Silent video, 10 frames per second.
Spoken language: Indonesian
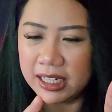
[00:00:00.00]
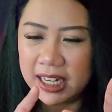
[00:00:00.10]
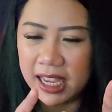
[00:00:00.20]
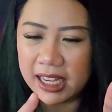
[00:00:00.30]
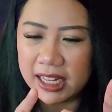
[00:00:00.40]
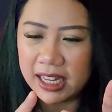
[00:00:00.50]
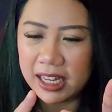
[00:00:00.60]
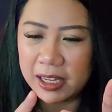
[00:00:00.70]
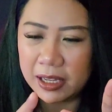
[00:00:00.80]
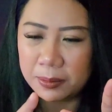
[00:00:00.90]
dia
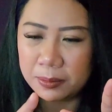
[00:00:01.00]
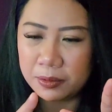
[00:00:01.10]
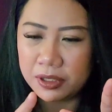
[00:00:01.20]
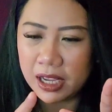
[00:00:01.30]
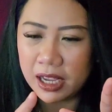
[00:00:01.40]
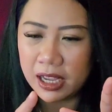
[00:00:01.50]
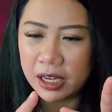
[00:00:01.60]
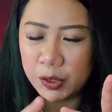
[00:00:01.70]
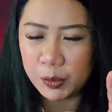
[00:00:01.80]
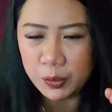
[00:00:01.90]
ini punya
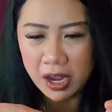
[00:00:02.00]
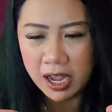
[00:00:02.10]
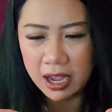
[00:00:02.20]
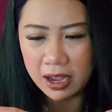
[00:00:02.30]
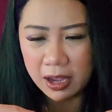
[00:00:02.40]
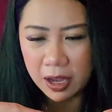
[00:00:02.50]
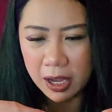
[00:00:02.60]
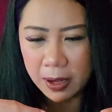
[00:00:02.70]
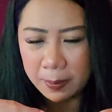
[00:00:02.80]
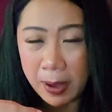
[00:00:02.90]
dua
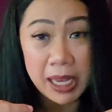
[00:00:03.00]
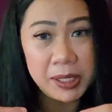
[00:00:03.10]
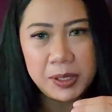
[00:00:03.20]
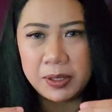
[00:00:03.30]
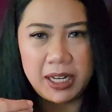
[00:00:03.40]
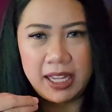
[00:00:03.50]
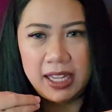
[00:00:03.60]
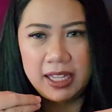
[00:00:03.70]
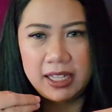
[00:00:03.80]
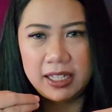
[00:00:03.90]
baju
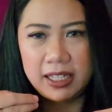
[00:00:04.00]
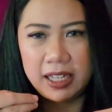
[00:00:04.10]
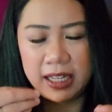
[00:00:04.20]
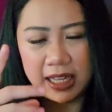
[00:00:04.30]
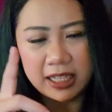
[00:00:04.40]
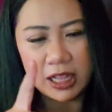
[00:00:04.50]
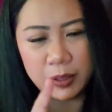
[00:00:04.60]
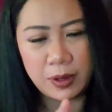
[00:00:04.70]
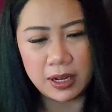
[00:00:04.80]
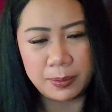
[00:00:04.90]
nih. Yang
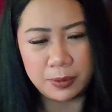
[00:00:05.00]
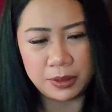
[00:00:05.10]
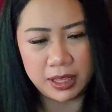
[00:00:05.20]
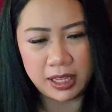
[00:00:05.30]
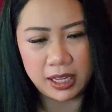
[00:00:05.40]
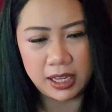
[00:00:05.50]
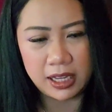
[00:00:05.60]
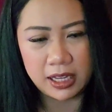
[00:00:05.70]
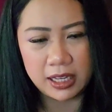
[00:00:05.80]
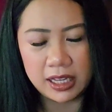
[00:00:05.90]
satu warna putih,
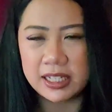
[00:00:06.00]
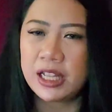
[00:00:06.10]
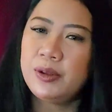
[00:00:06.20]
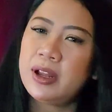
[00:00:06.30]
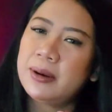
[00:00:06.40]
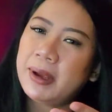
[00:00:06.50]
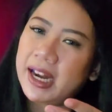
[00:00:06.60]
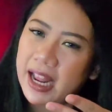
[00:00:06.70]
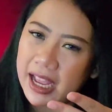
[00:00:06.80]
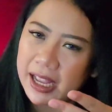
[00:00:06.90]
yang satu warna
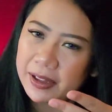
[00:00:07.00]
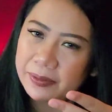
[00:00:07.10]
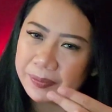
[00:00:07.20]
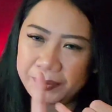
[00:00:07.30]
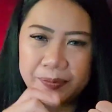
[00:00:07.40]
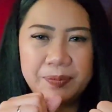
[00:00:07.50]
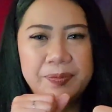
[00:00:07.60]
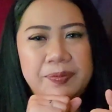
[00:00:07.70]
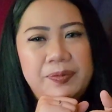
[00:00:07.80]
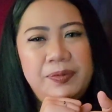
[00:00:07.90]
merah. Hmm.
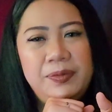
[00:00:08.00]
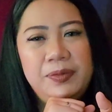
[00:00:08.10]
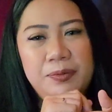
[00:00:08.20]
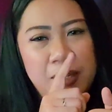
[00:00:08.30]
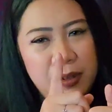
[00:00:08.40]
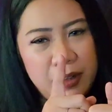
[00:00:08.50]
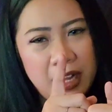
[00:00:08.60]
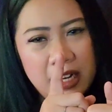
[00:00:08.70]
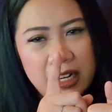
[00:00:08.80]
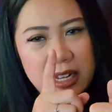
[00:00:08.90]
Bingung
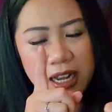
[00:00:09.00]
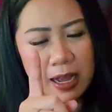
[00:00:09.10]
kan?